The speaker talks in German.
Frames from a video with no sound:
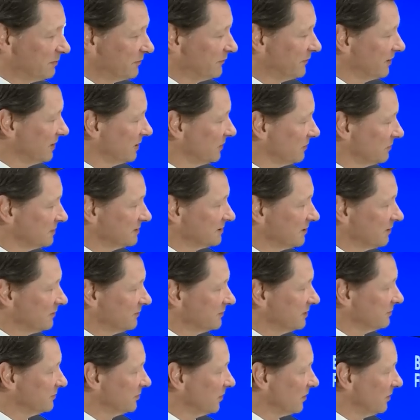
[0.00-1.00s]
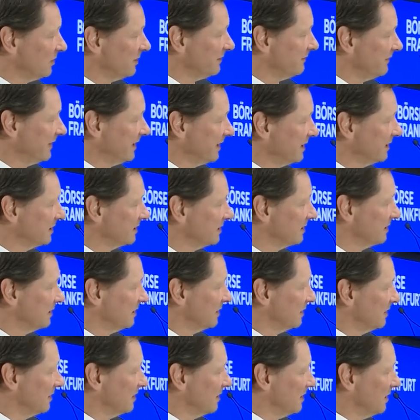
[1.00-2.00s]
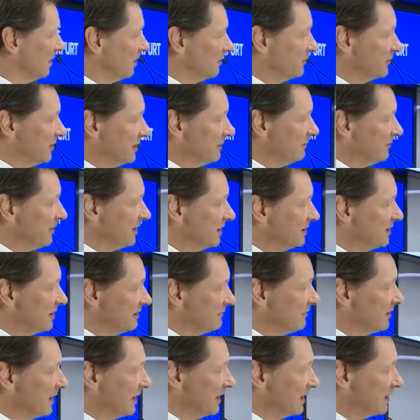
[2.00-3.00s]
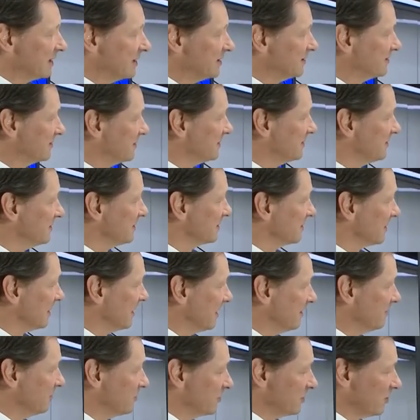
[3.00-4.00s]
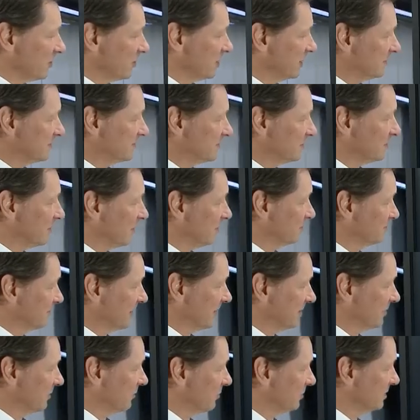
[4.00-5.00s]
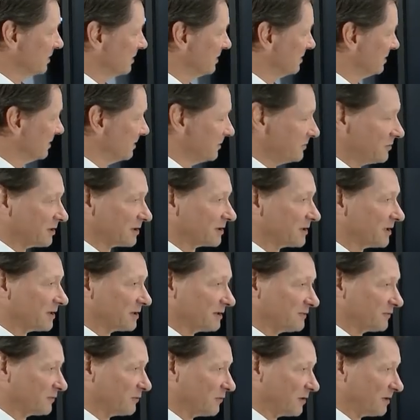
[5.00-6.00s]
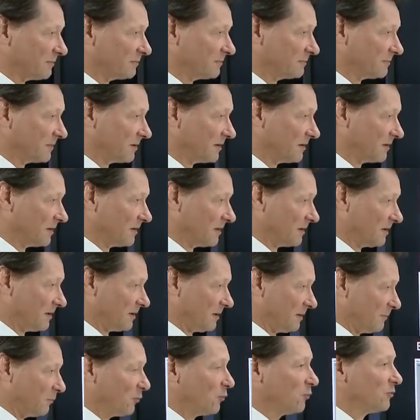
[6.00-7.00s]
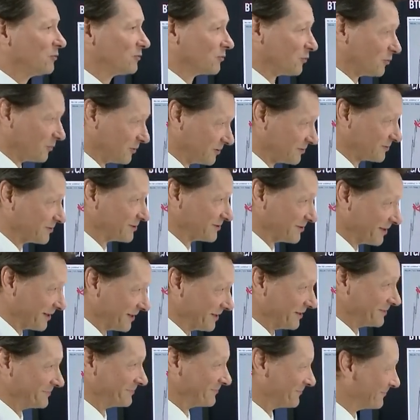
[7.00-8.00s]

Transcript: befinden uns auf einem tollen Weg, auf dem Weg, den wir eigentlich skizziert haben. Und noch gibt es überhaupt keinen Grund, in irgendeiner Form beunruhigt zu sein.